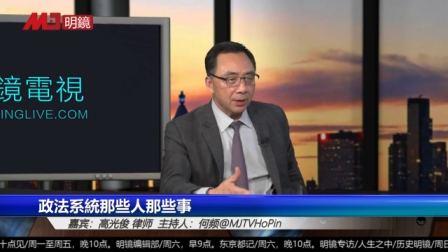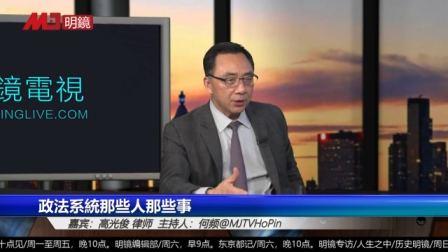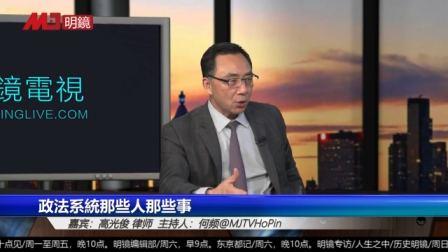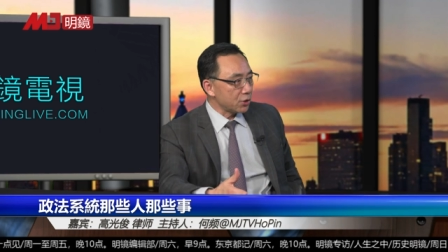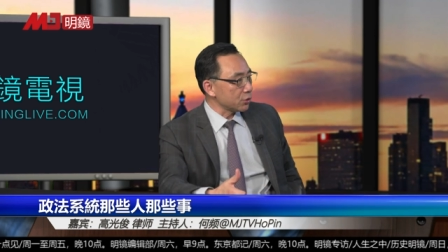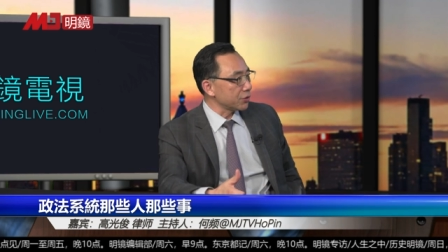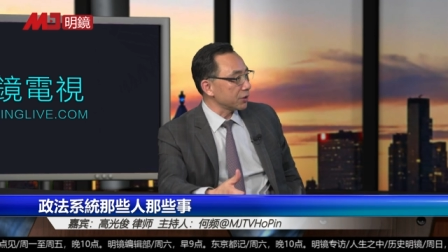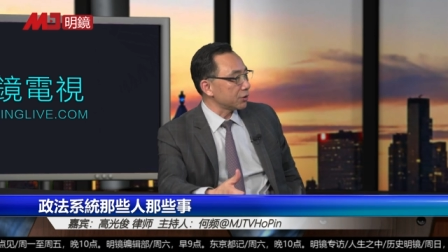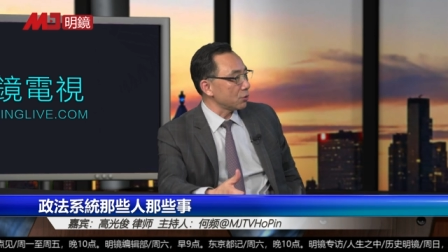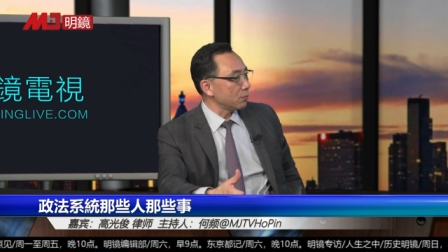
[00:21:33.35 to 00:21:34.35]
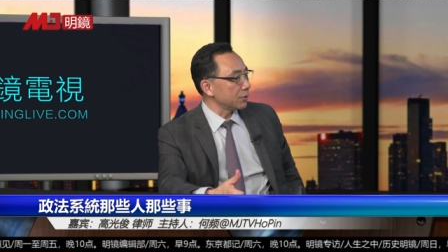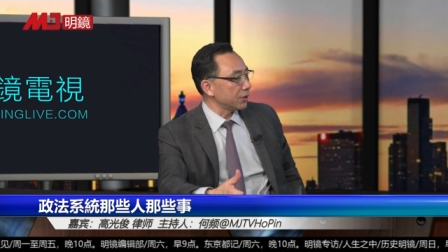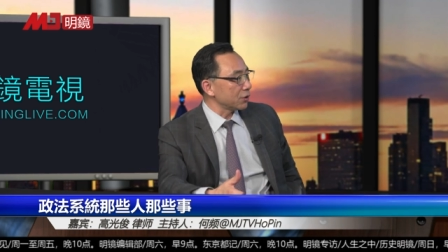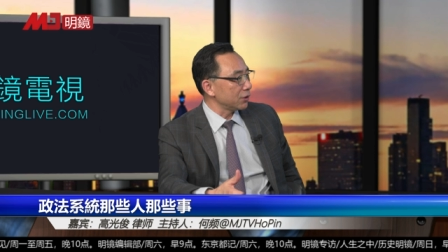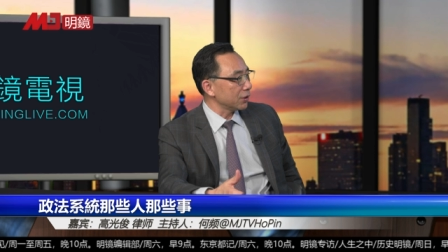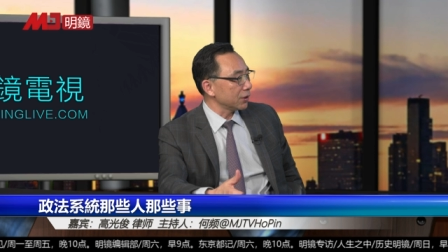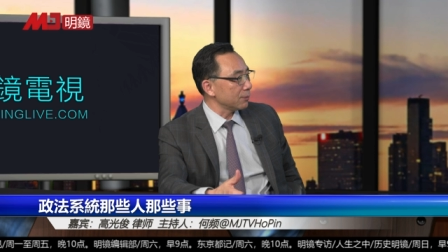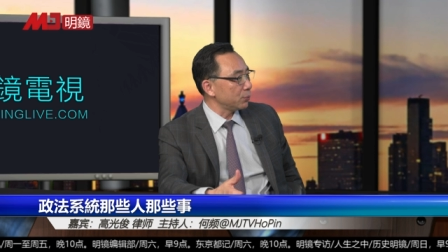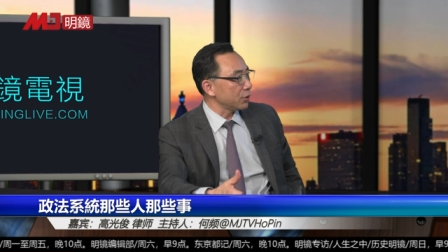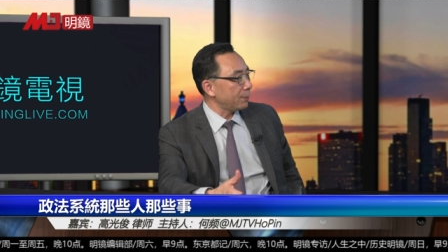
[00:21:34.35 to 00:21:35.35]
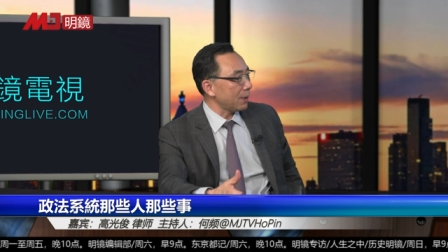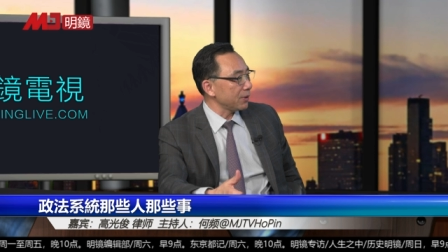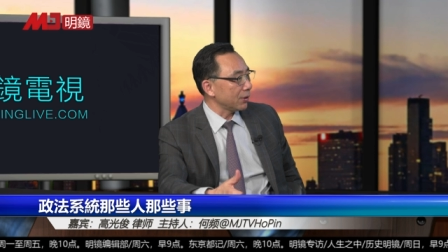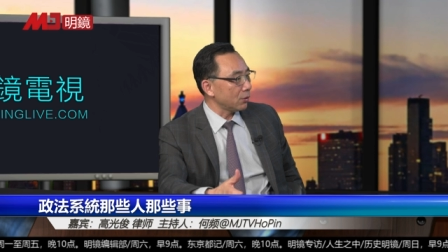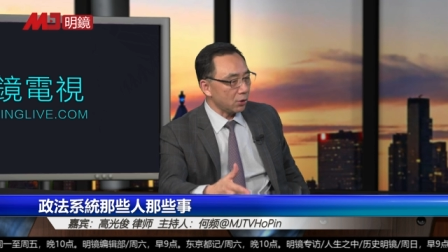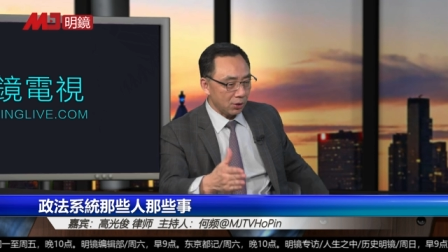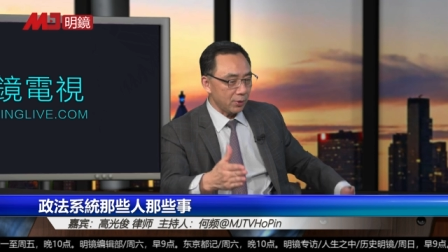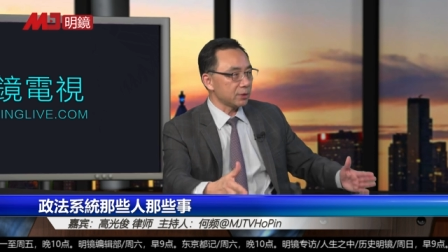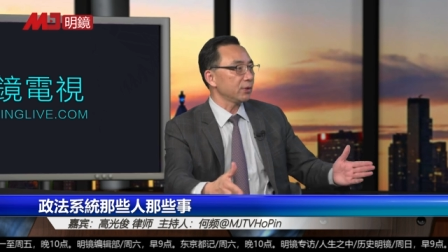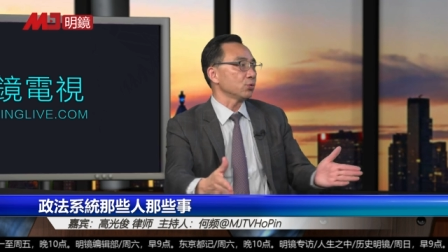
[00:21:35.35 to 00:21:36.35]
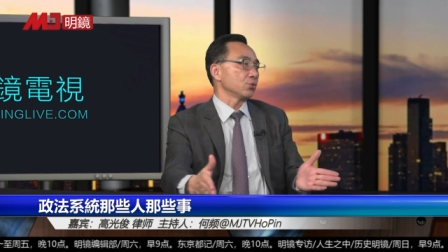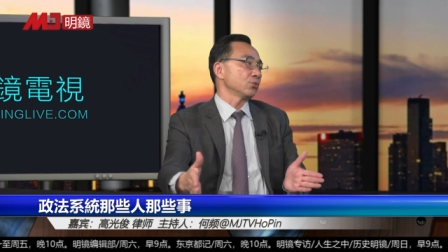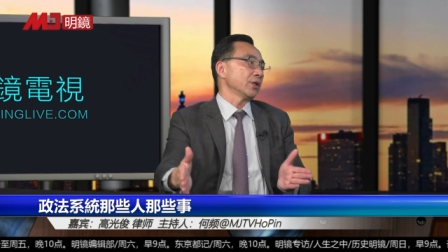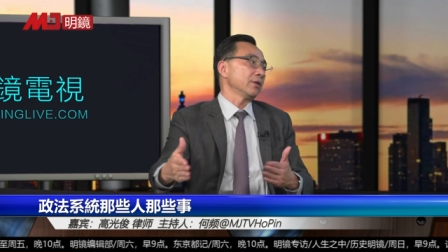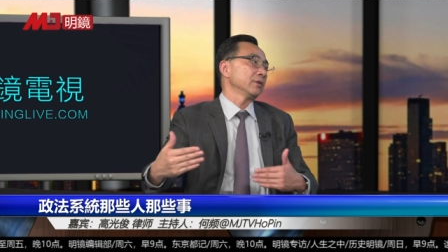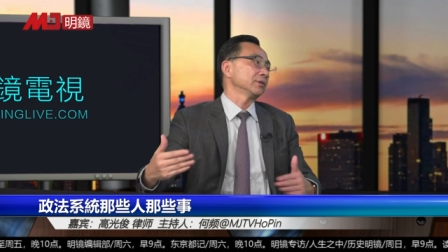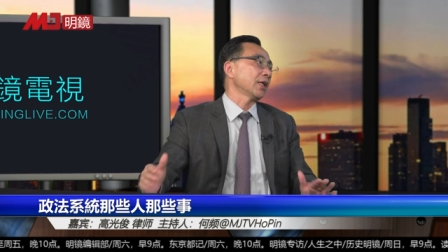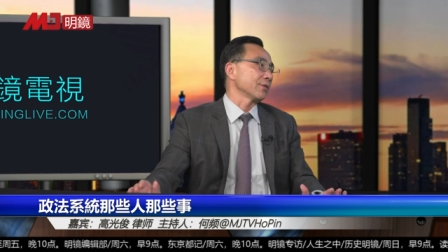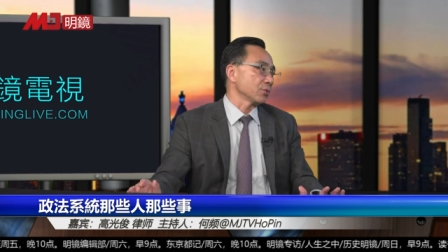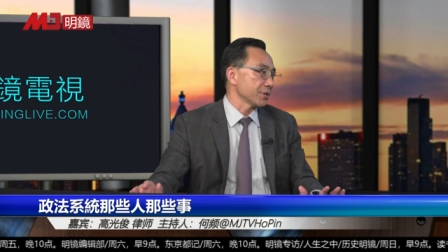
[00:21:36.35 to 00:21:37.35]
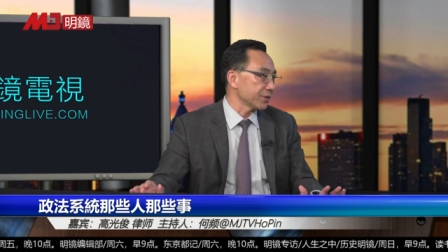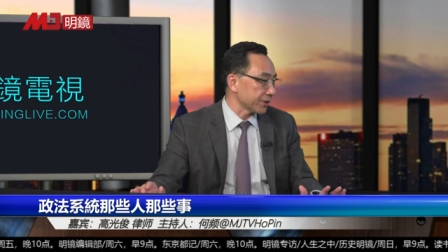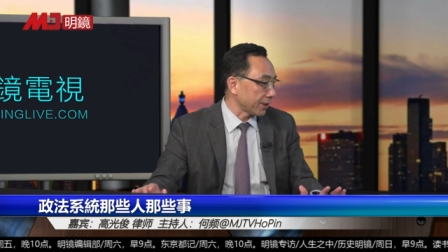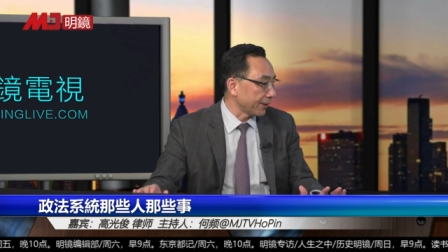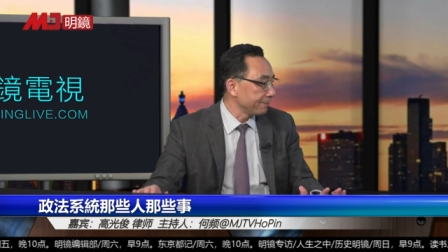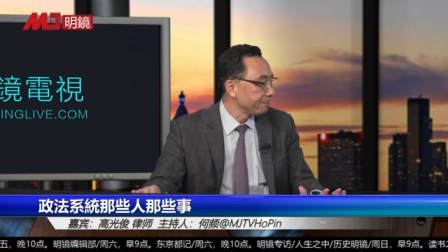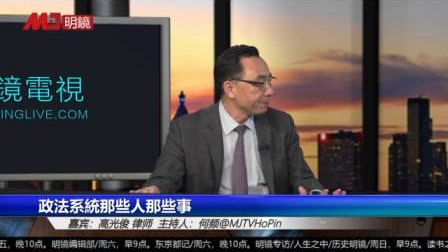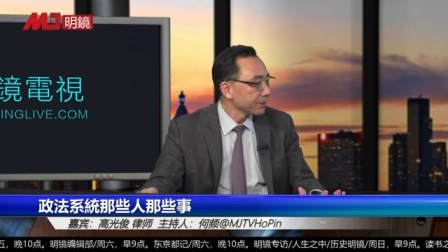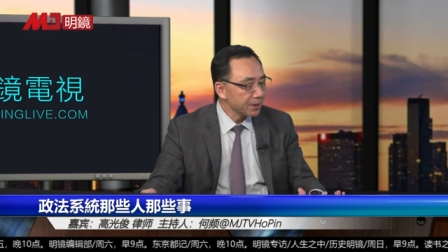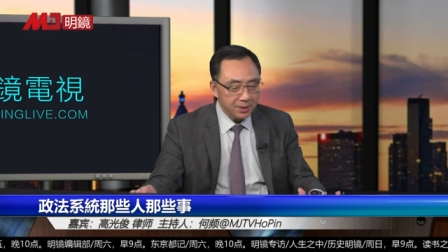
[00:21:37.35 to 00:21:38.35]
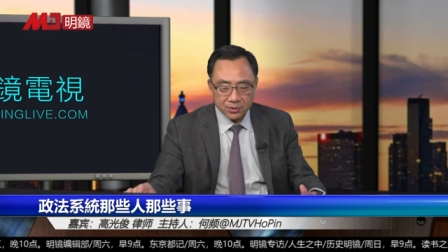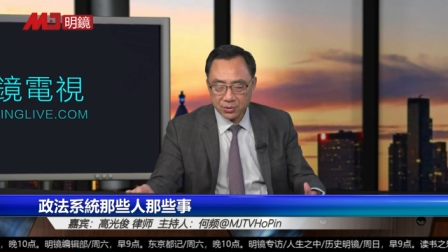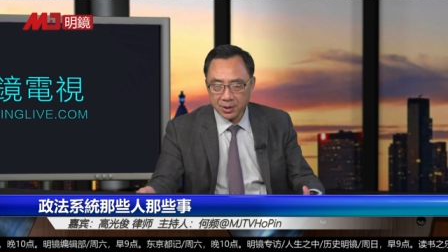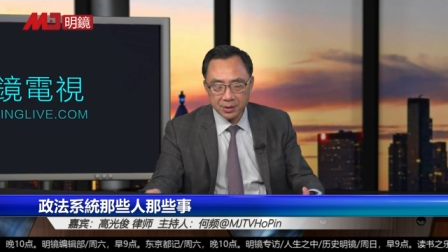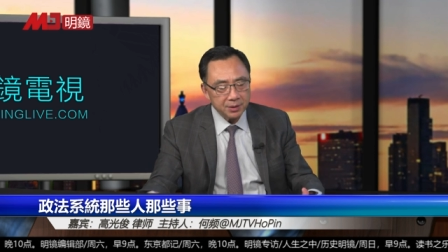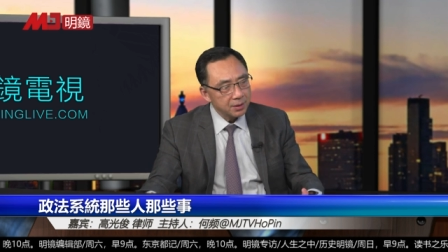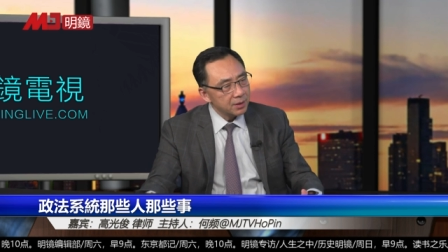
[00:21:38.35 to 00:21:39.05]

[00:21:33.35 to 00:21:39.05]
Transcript: 廖云州这个州那个部队叛变以后，很快就被堵住了，然后挡住了，死掉了。所以